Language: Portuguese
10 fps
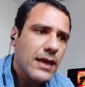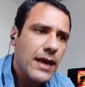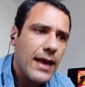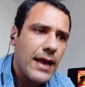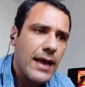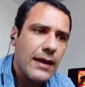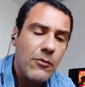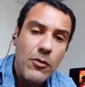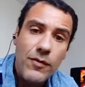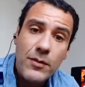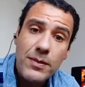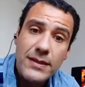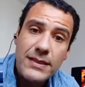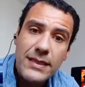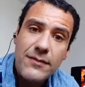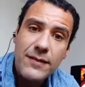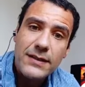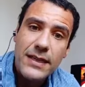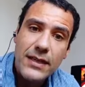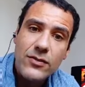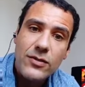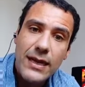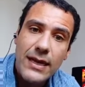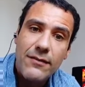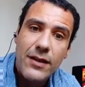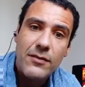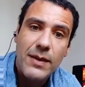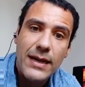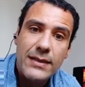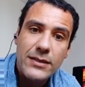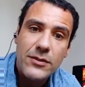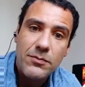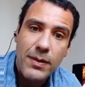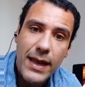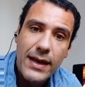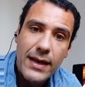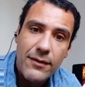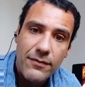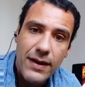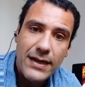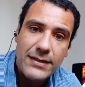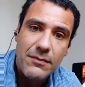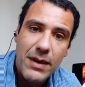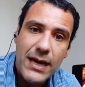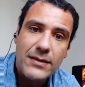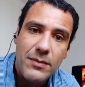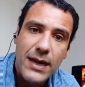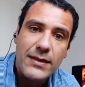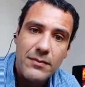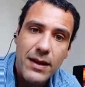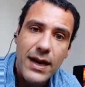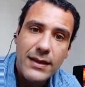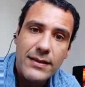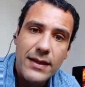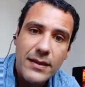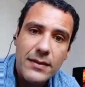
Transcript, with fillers: É, o governo precisa fazer isso cada vez mais, a gente espera que ele faça mais, mais e mais, né?